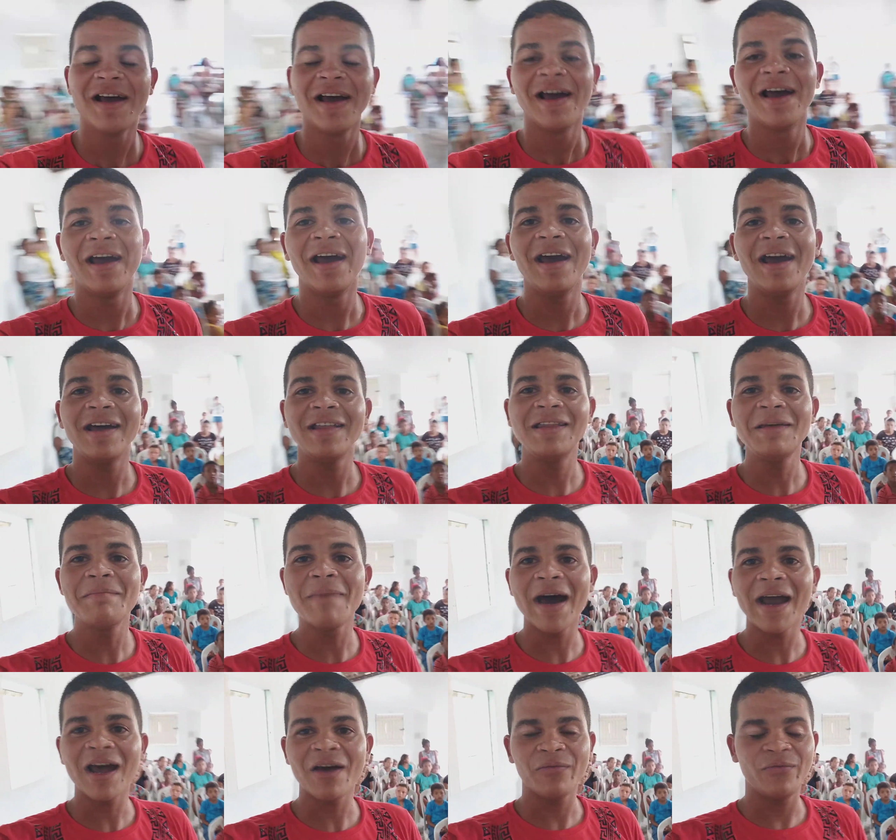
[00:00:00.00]
é, de
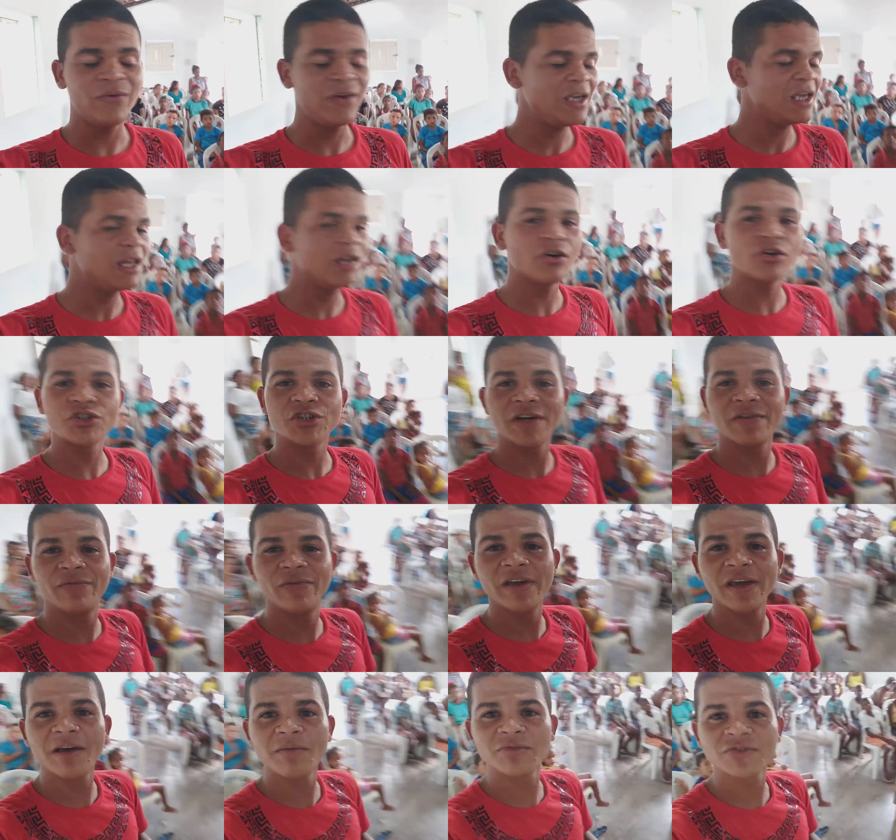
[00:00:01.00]
Maravilha, hoje
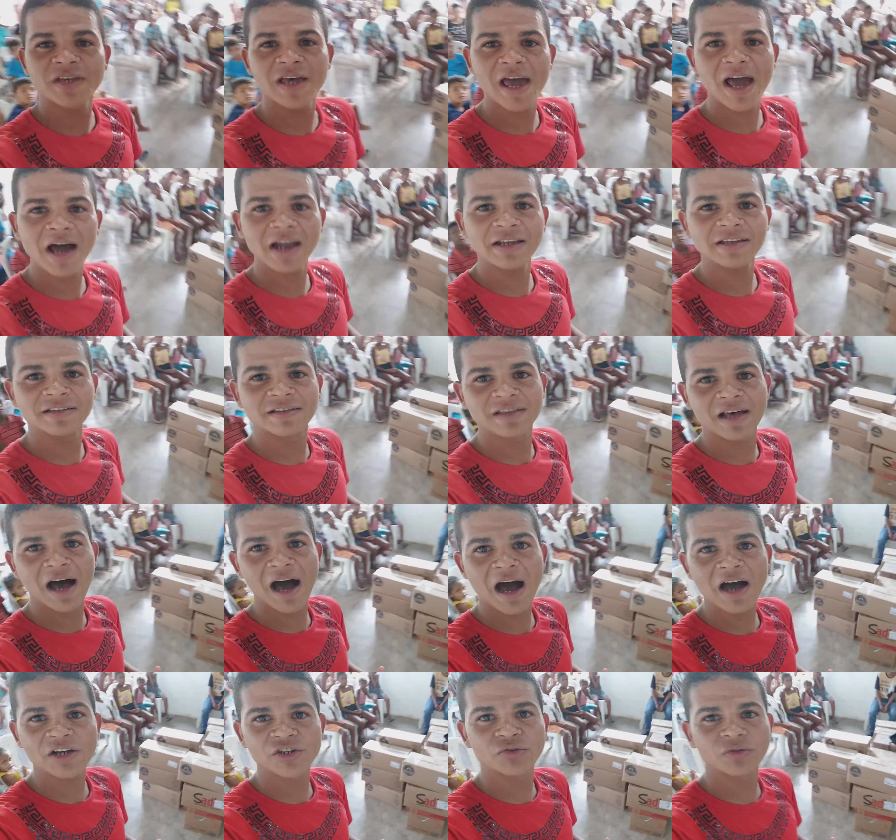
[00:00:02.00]
viemos
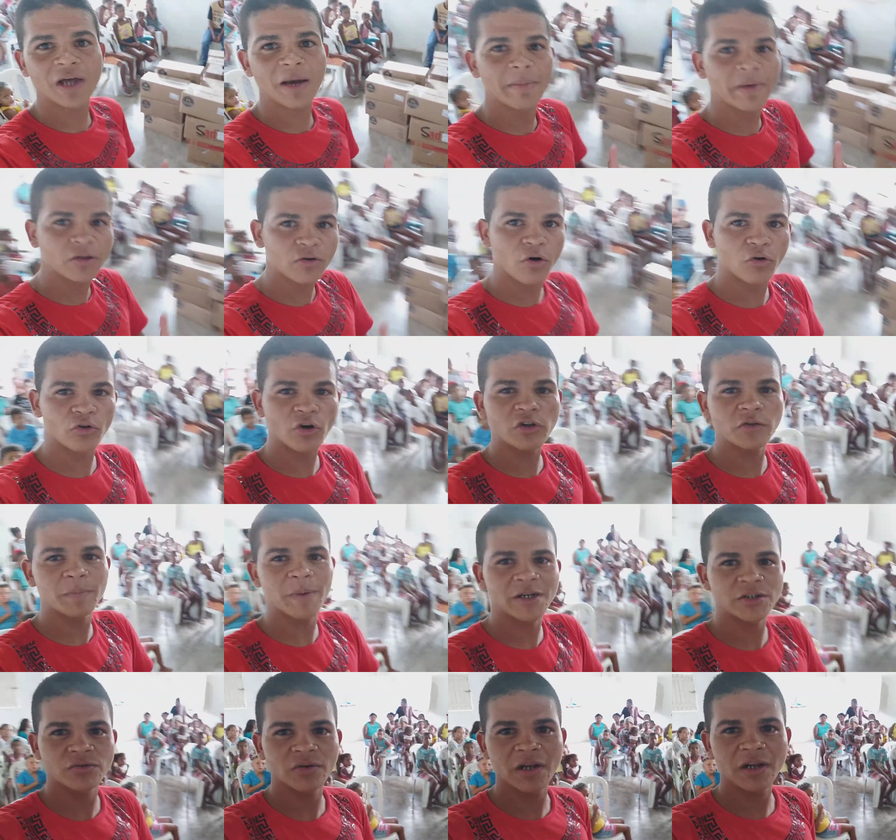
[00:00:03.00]
realizar, juntamente com o nosso
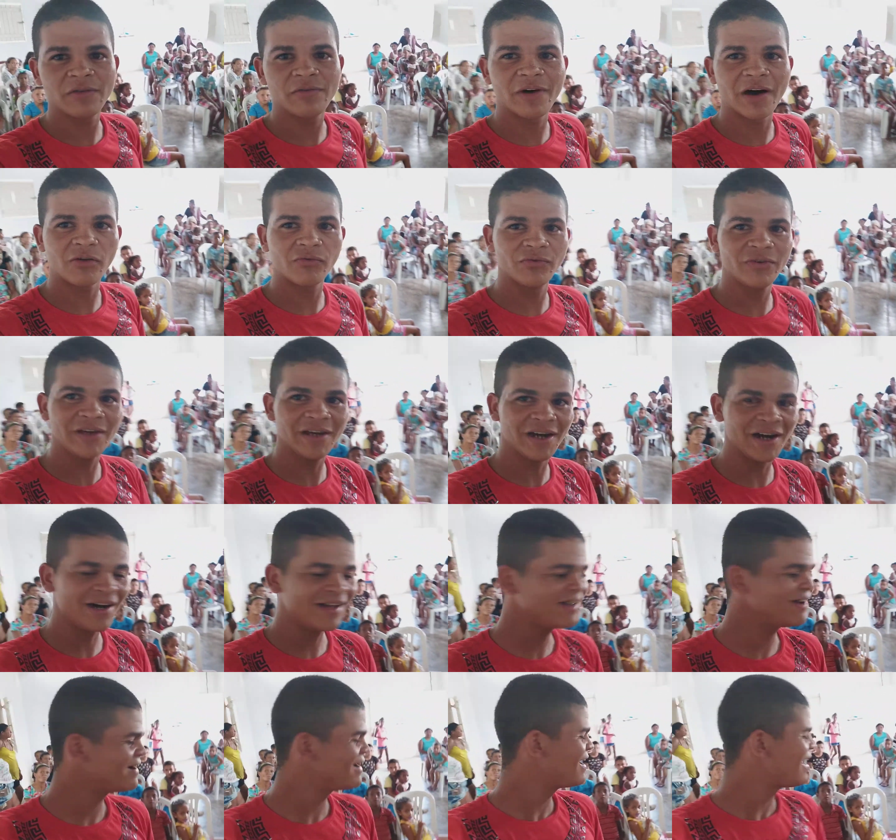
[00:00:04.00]
pastor Elivaldo
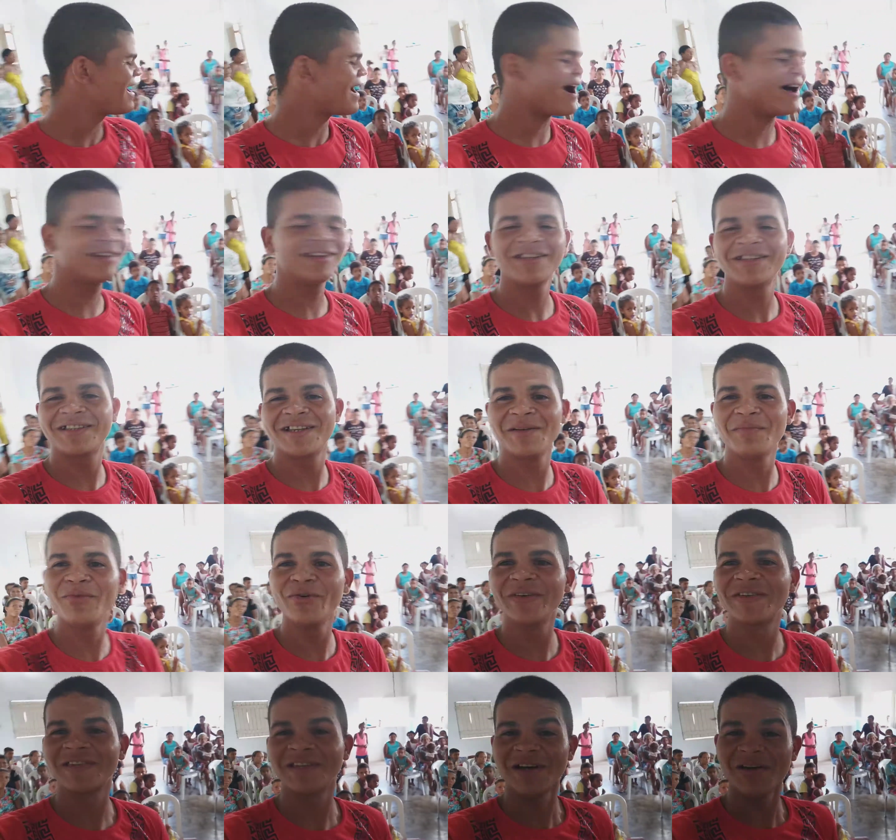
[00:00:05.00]
Viana, a
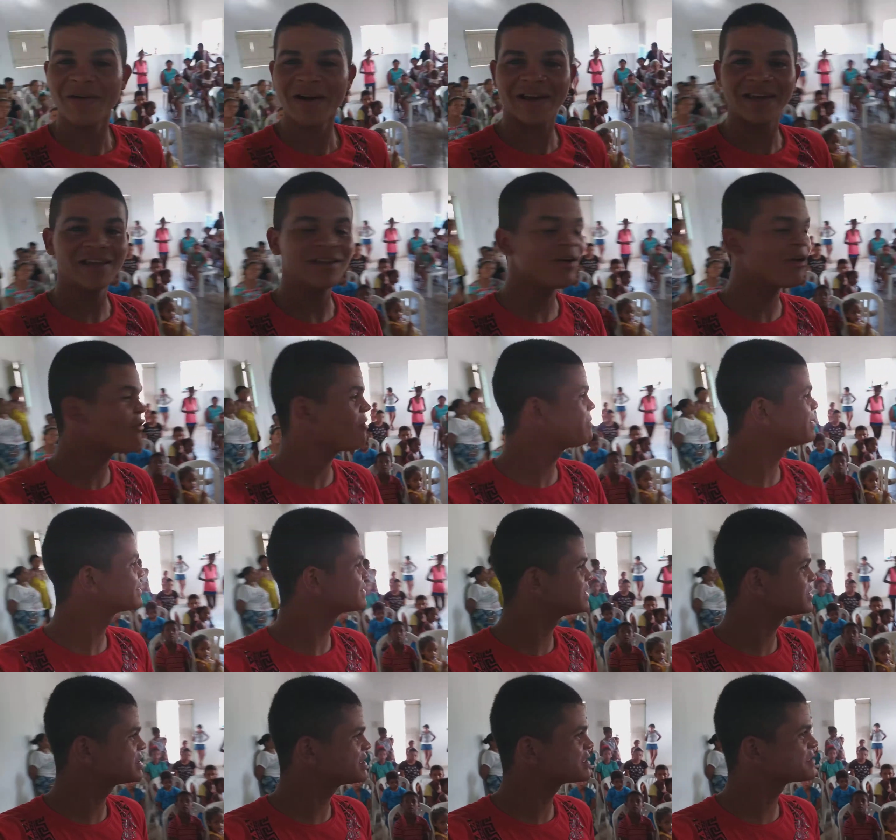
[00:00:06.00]
distribuição aqui de algumas
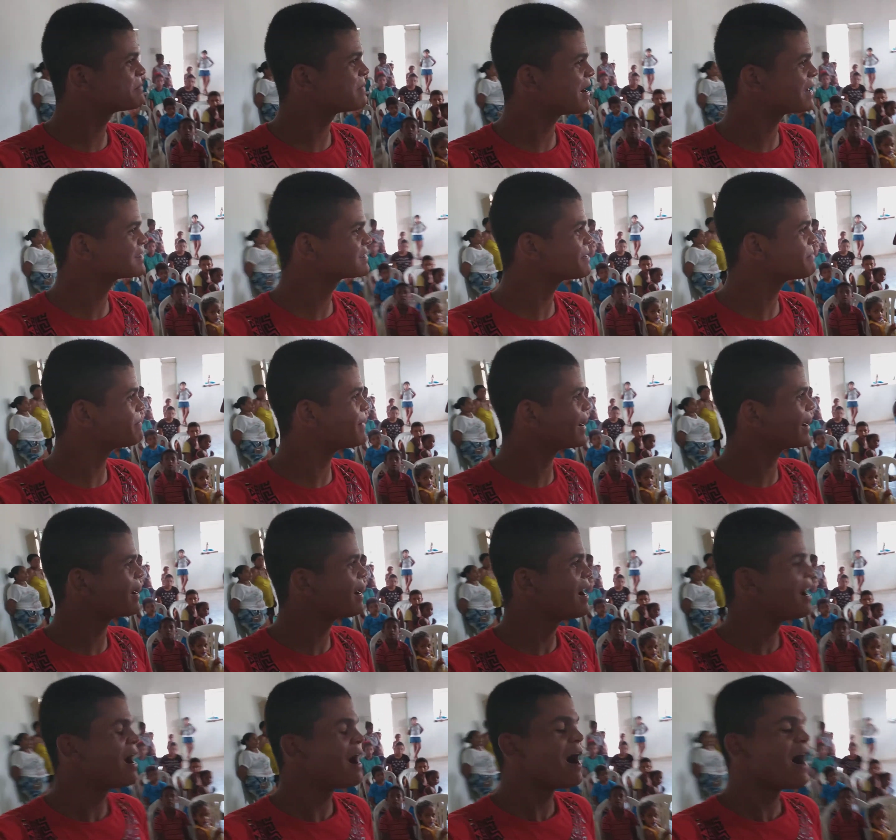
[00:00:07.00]
cestas básicas para
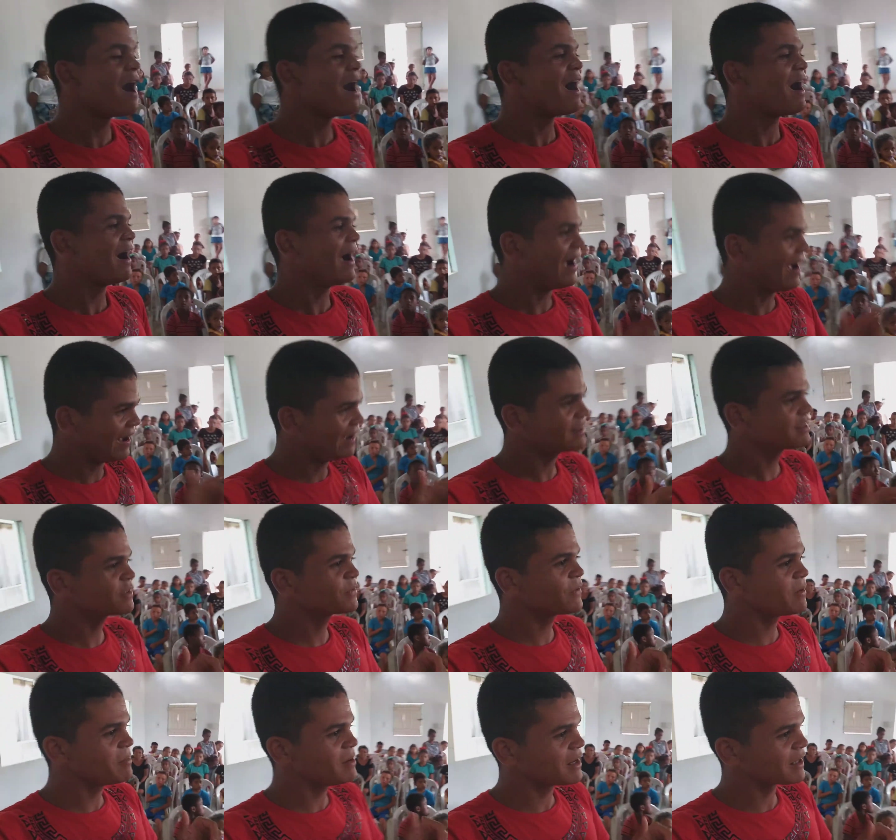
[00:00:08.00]
essas
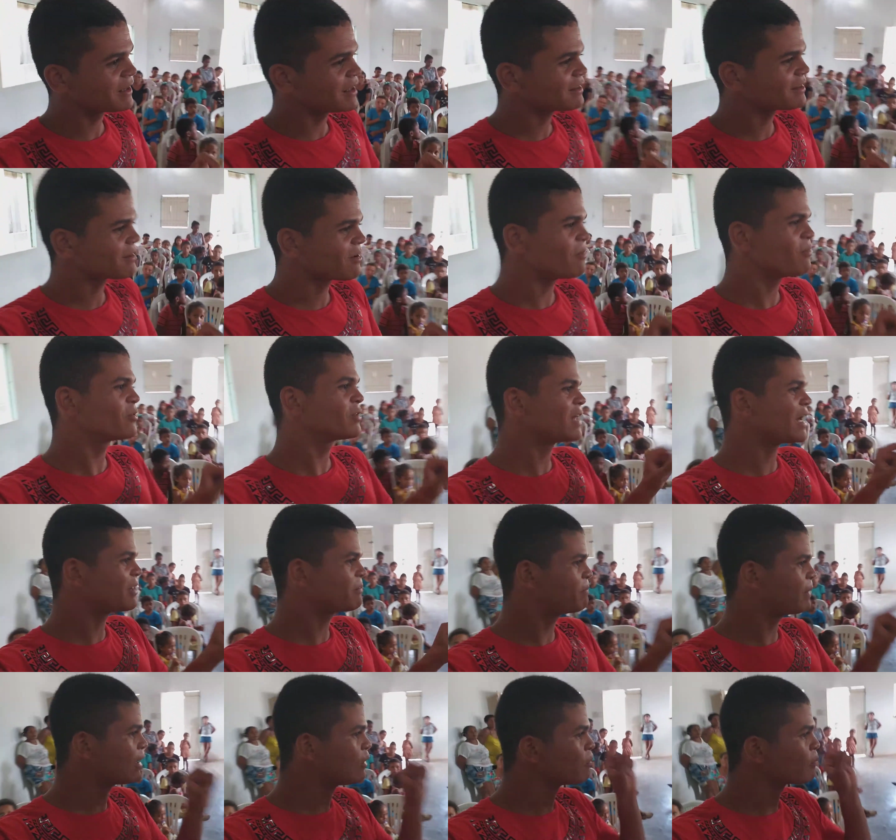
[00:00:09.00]
famílias dessa
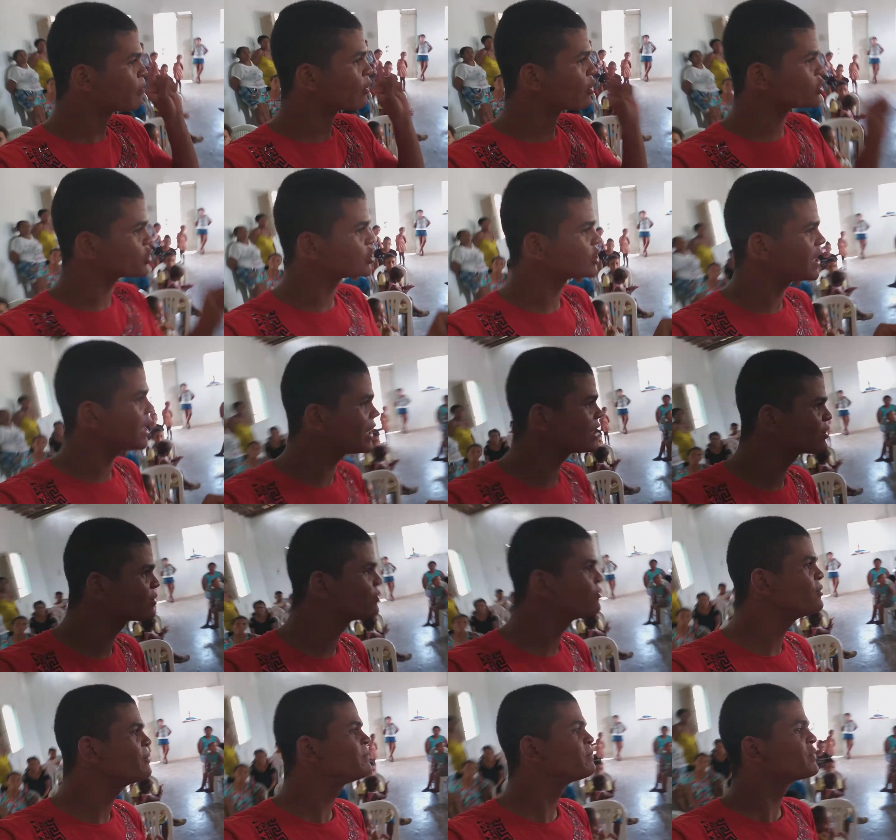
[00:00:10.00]
comunidade, pelo
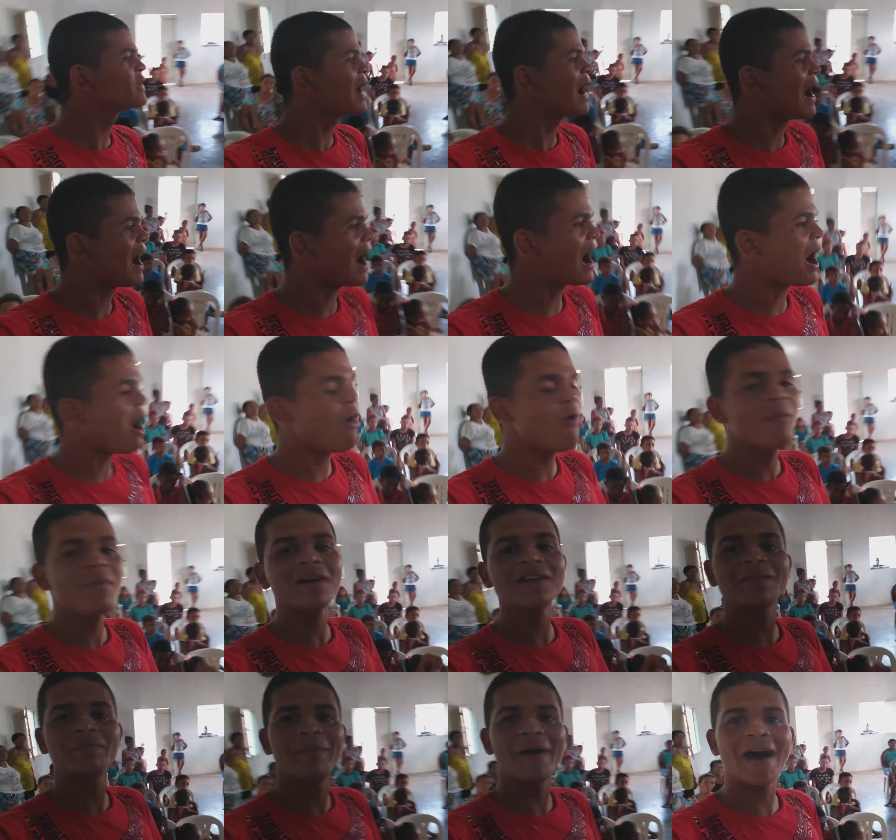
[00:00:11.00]
projeto
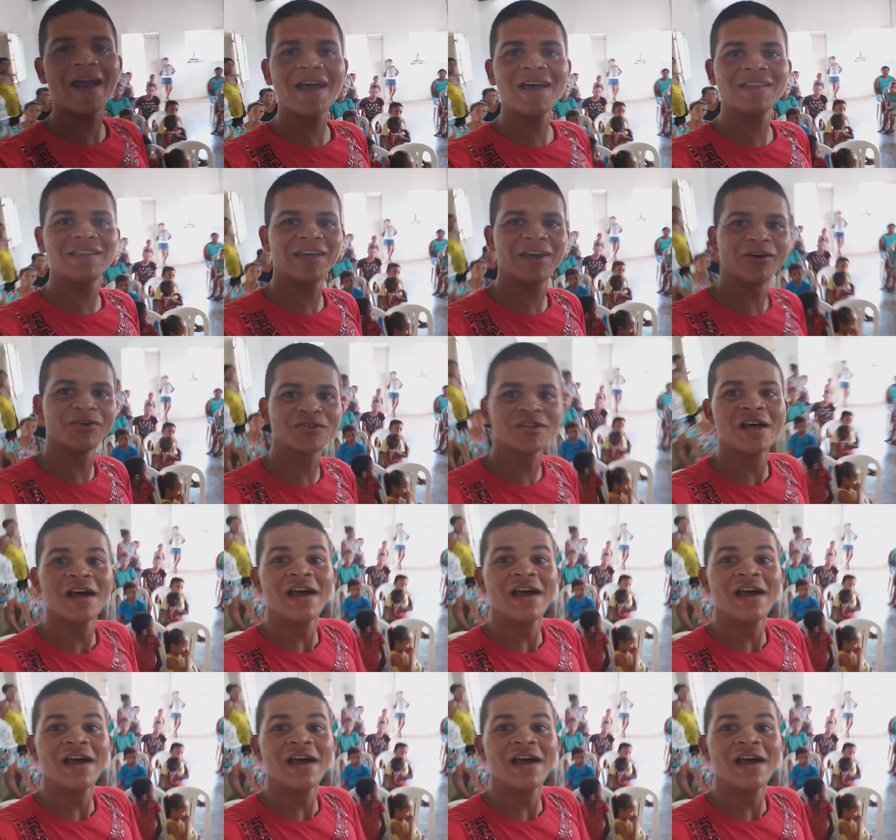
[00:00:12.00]
Almas para Deus.